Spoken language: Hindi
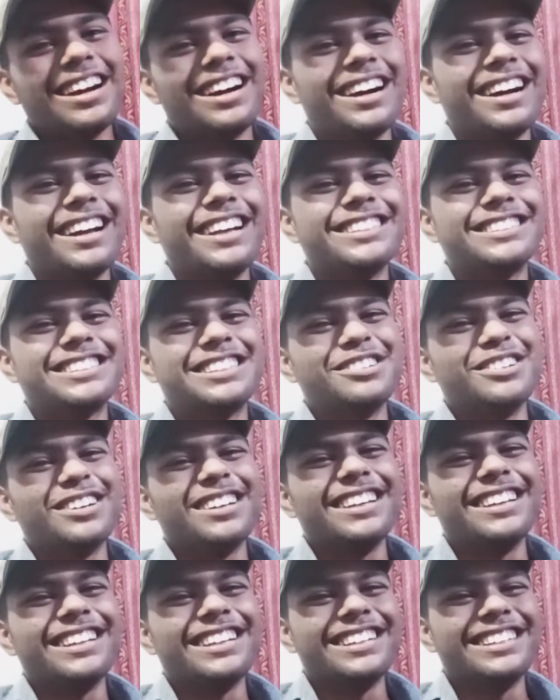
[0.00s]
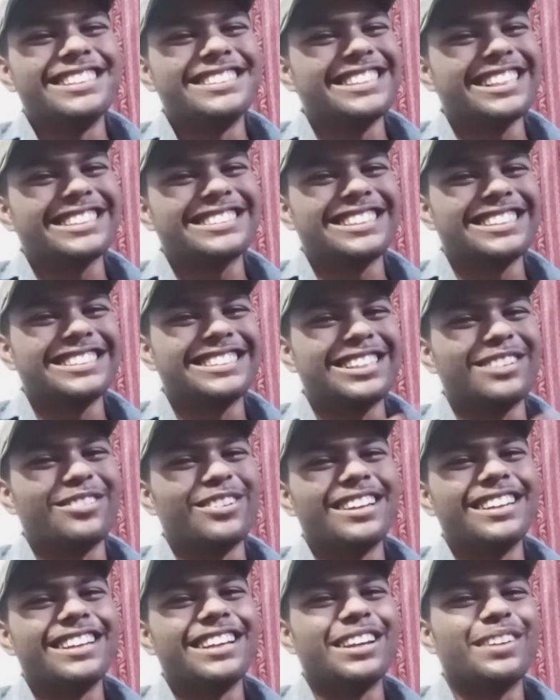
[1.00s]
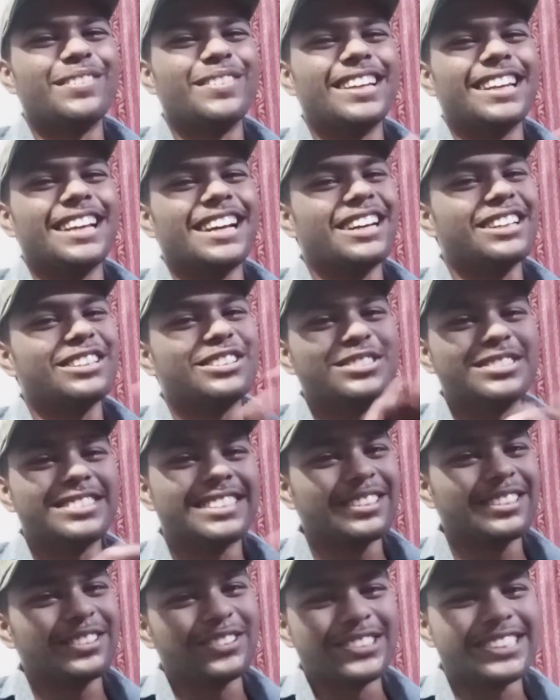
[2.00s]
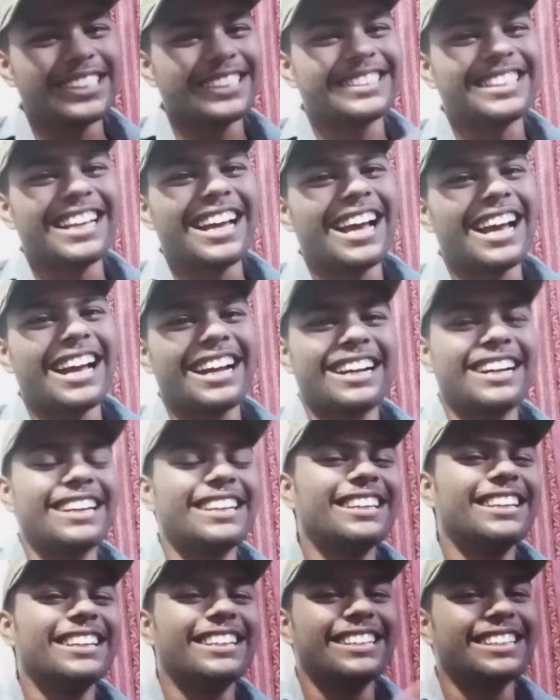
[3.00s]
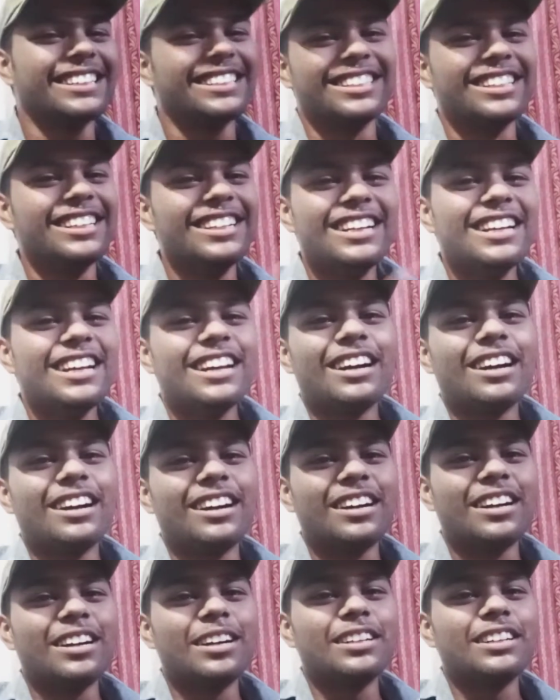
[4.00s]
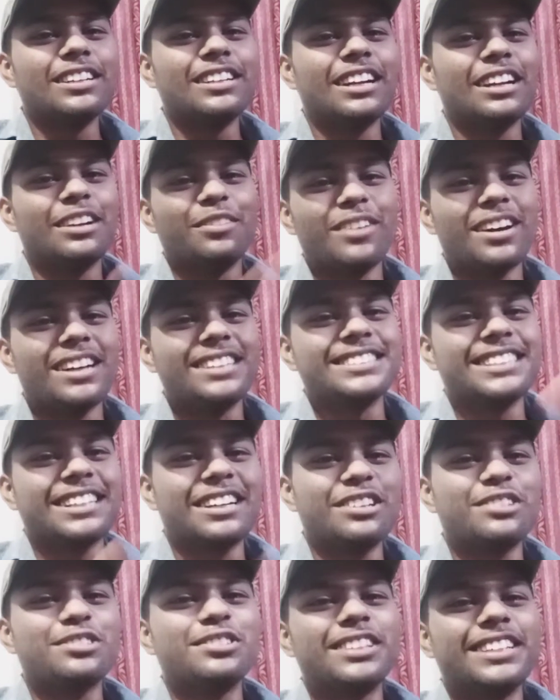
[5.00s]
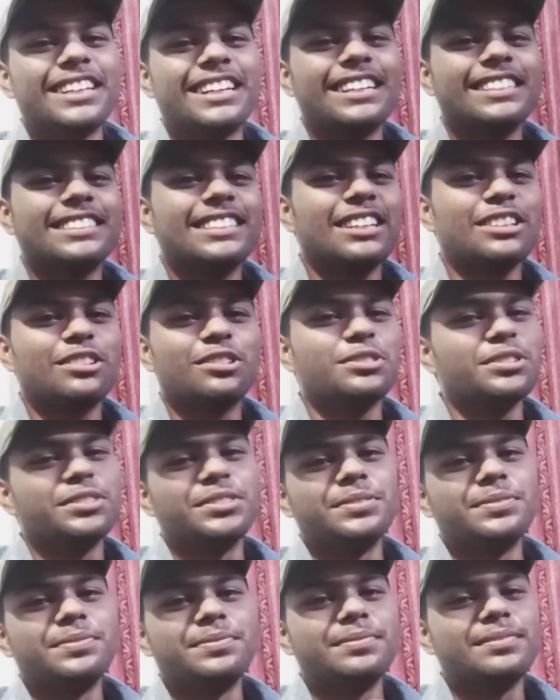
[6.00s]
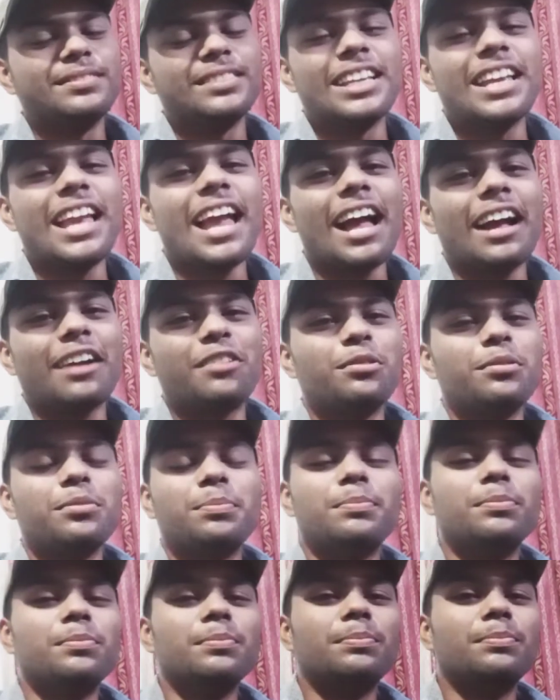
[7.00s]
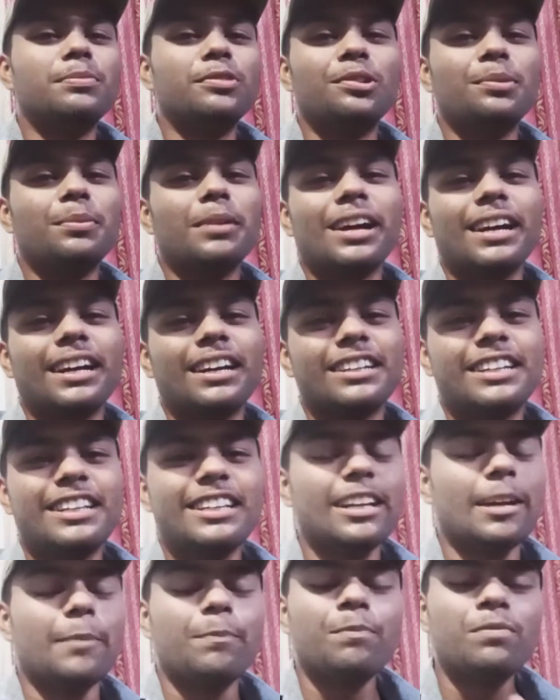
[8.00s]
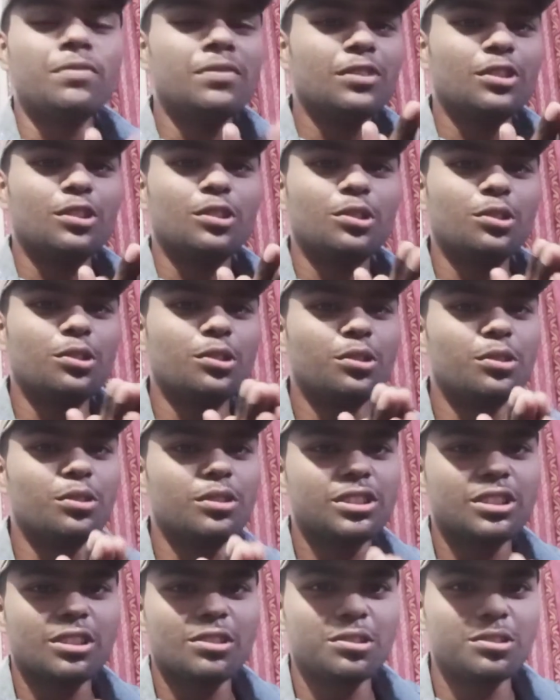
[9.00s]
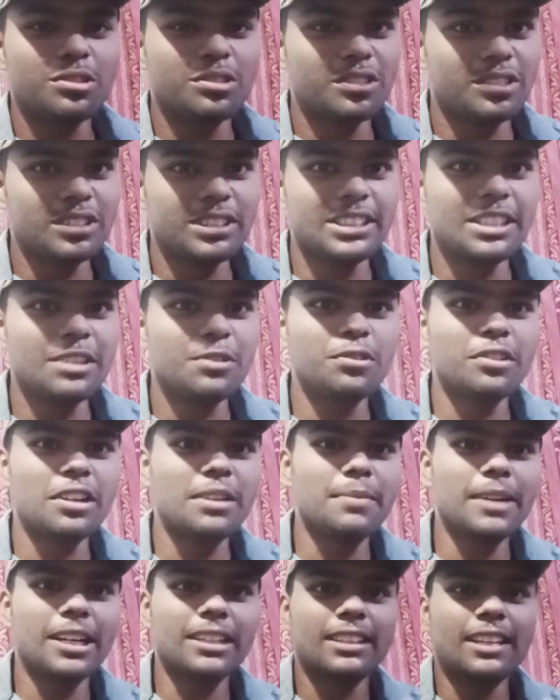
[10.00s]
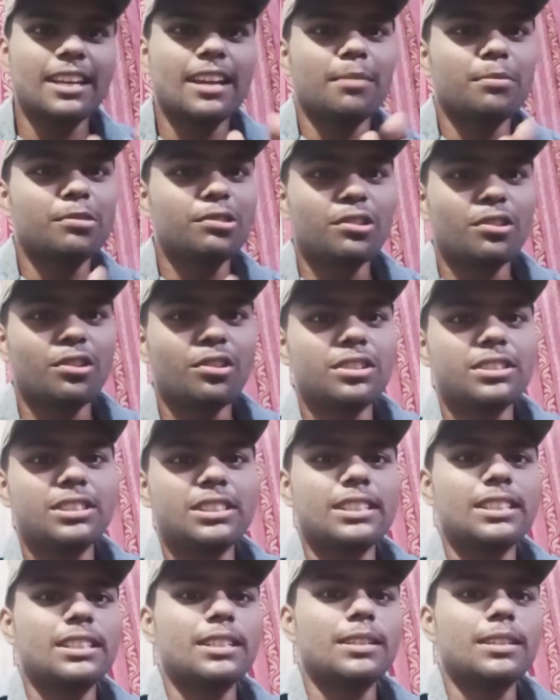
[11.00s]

एस क्यू एल इंजेक्शन से वल्लरेबल है तो उसे हो सकता है हैक कर ले लेकिन एडवांस अगर जो देखा जाए तो नहीं हैक हो हो पाएगा ठीक है तो चलो ये हो गई बात कि हम लोग कौन से